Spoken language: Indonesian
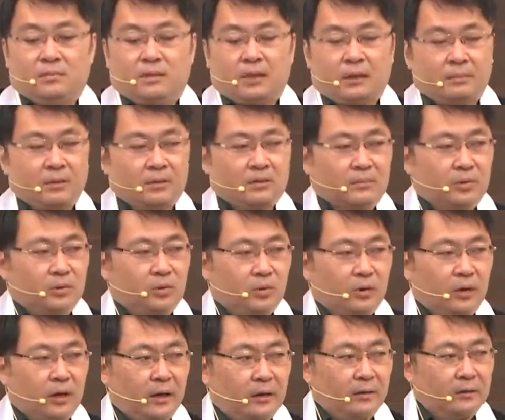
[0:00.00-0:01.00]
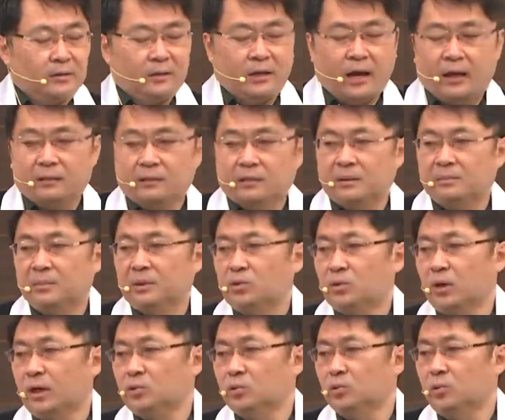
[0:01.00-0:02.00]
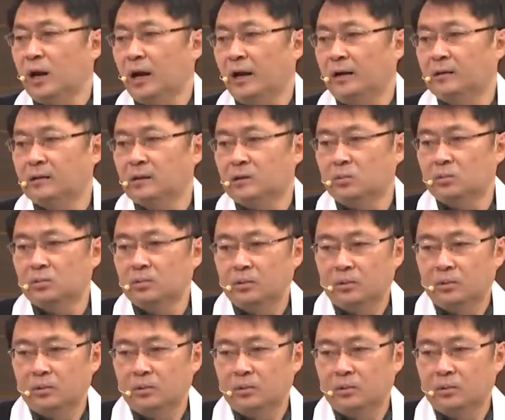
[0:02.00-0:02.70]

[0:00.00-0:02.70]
tapi sebetulnya yang dihantam itu ya Tuhan itu.